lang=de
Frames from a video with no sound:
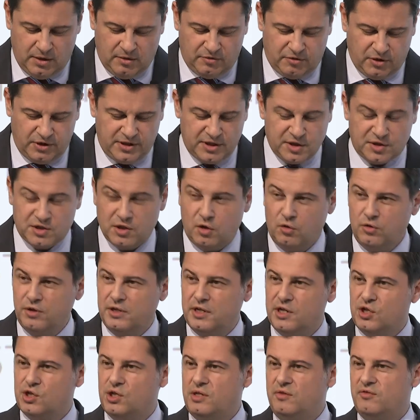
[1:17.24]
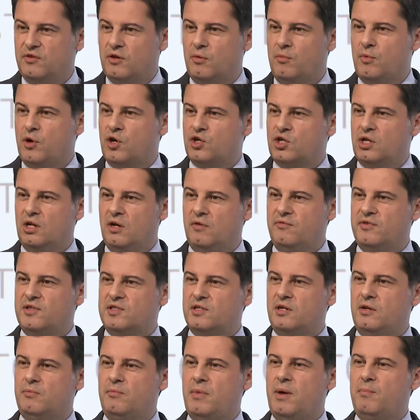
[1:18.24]
von The Zone den Chief Commercial
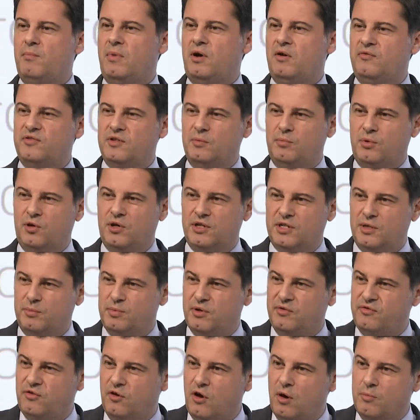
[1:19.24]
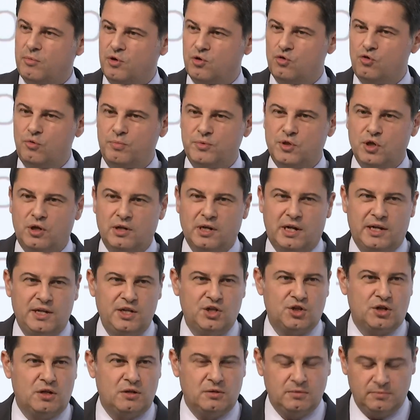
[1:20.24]
Officer und Member of the Board der Perform Group John
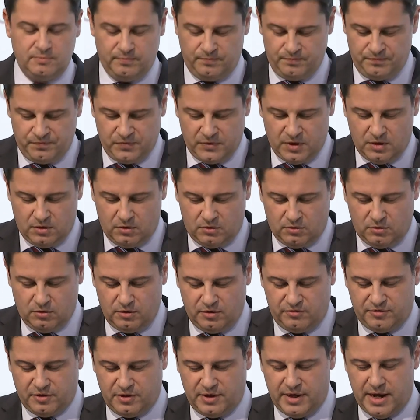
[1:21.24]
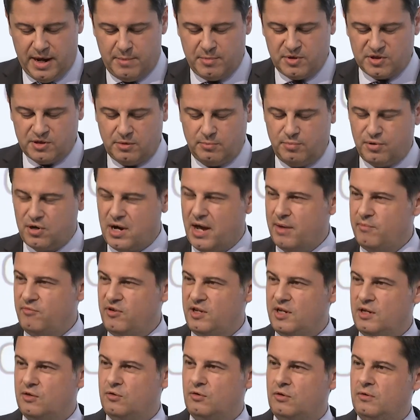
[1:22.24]
Gleaser und von Amazon Prime
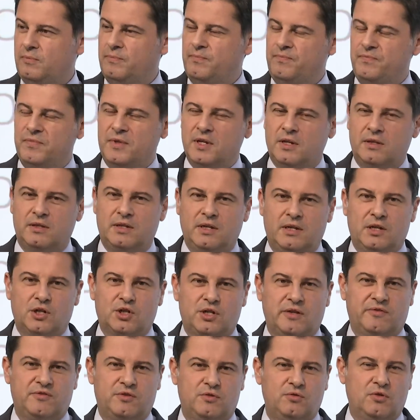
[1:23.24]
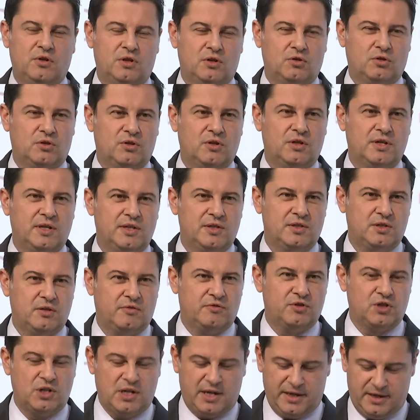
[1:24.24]
Video den Geschäftsführer Dr.
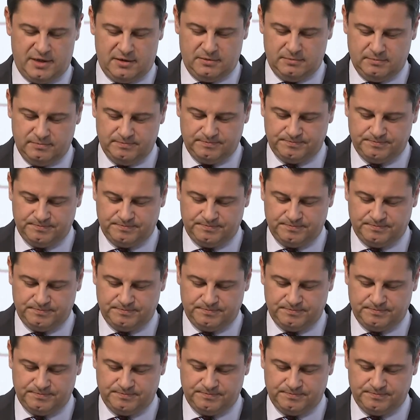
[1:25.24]
Christoph Schneider.